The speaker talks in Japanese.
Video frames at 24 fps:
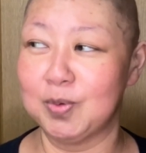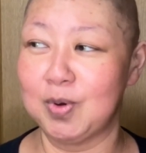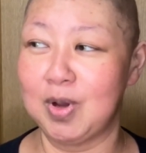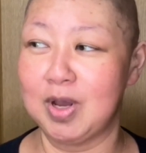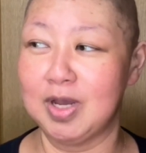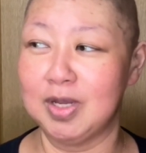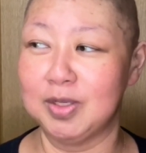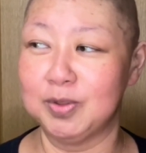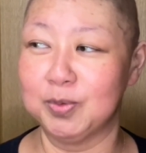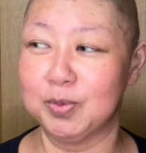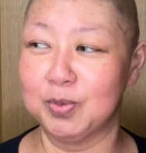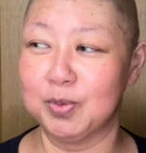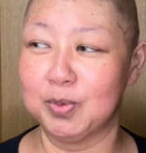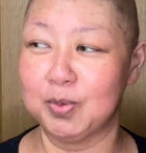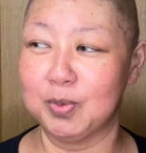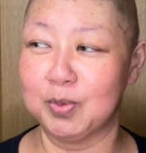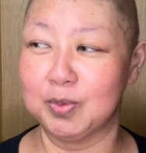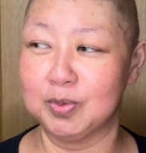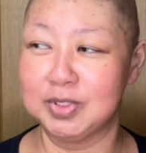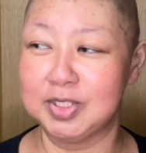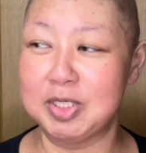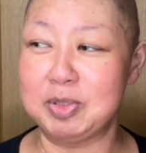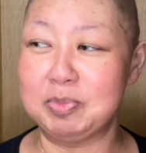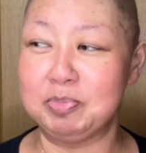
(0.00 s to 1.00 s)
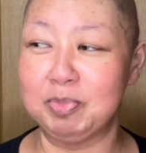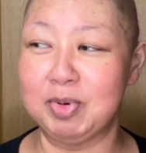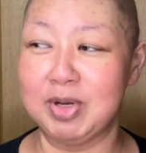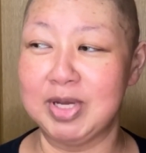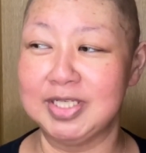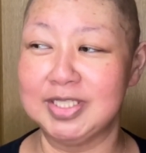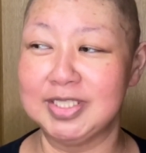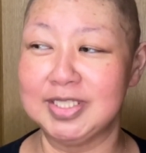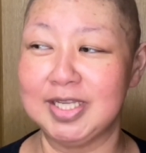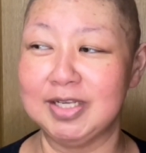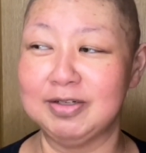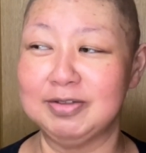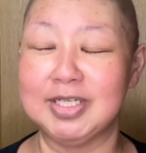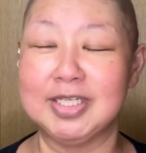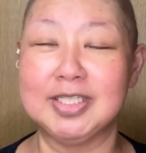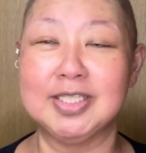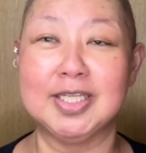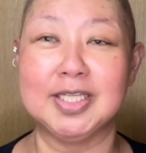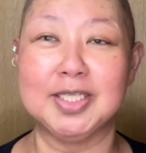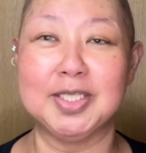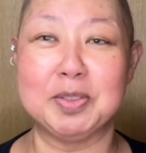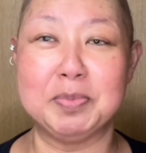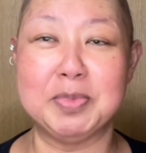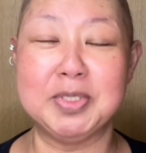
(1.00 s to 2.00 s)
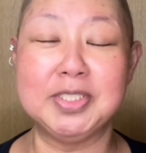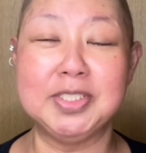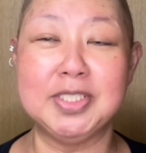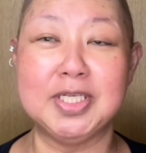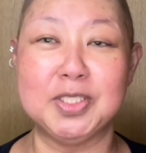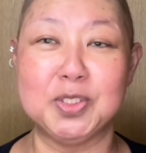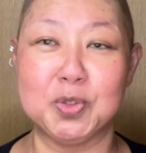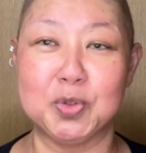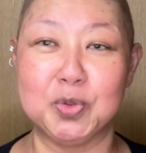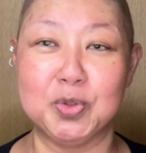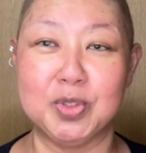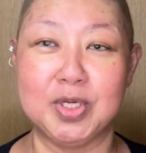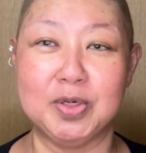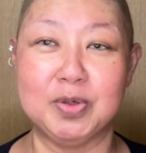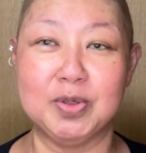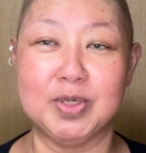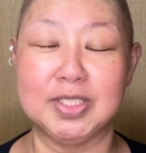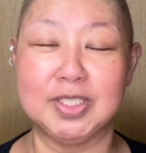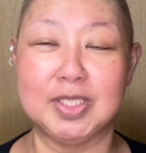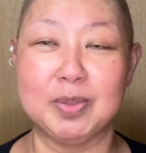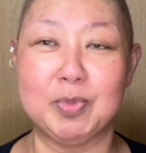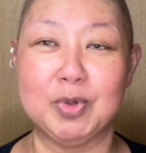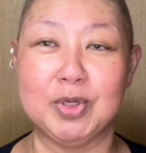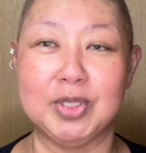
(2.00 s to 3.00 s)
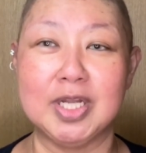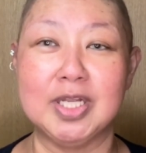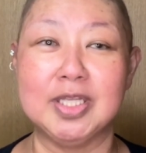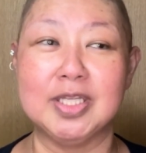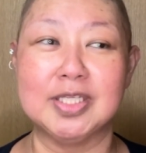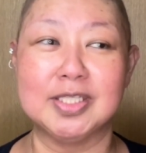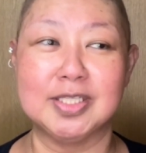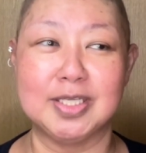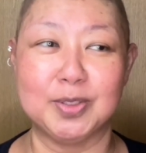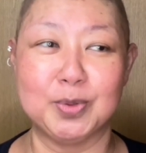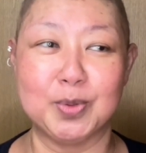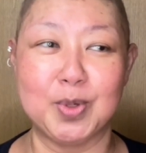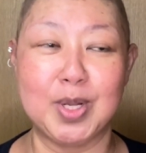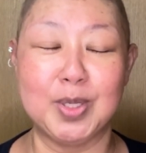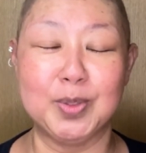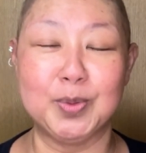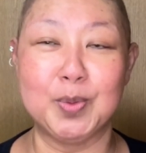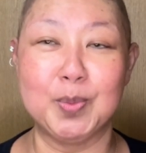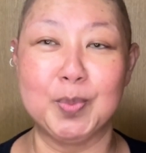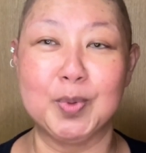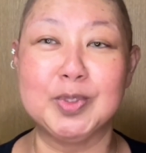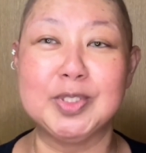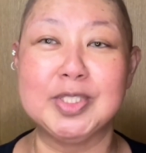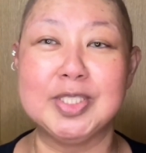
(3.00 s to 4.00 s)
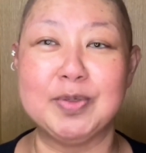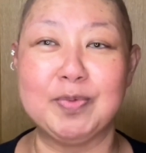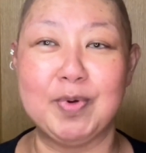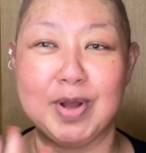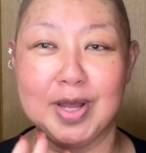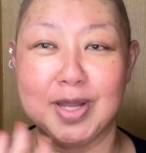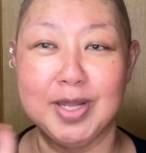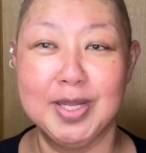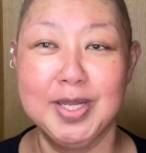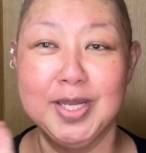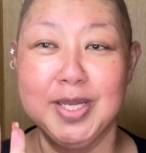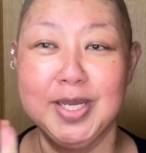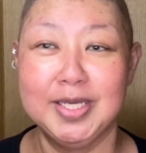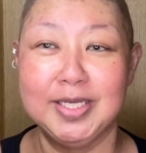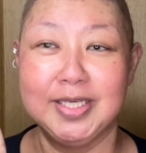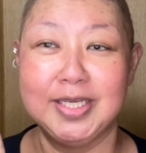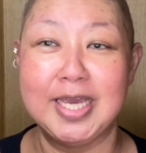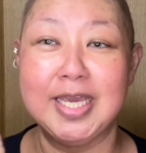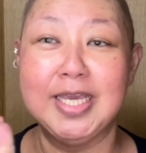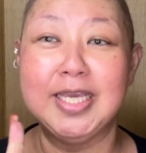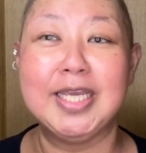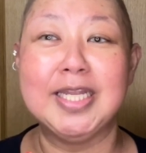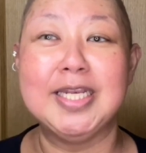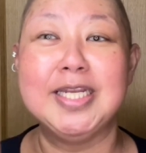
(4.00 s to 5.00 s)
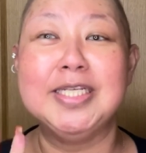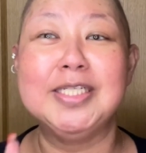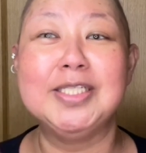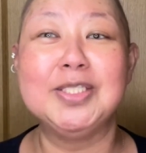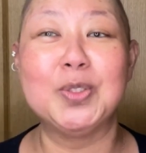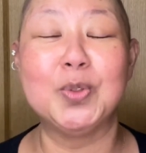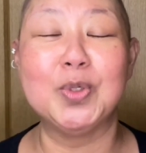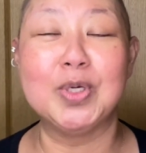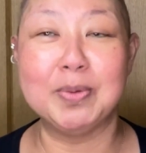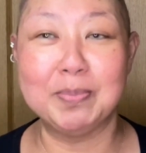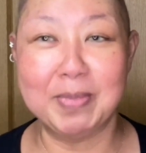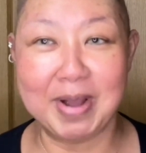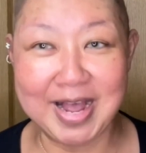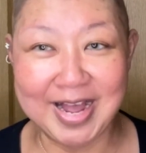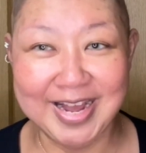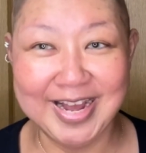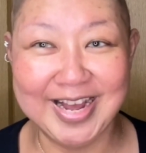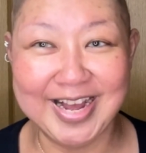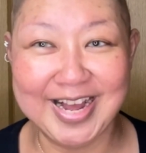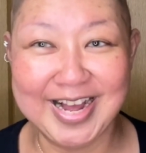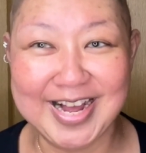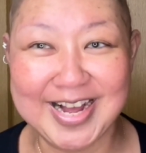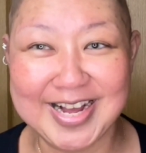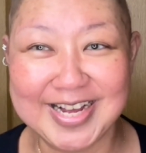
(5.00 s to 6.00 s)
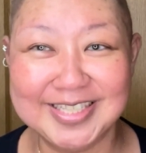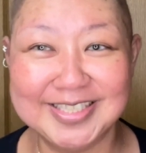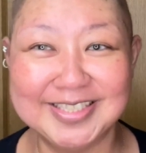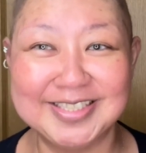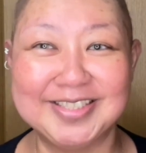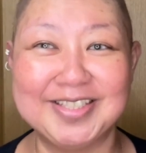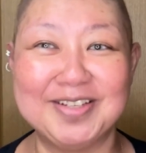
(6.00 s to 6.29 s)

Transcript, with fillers: あの、心配してくださってメッセージをくれる方もいたんですけど、あの、ボスイは元気にしております。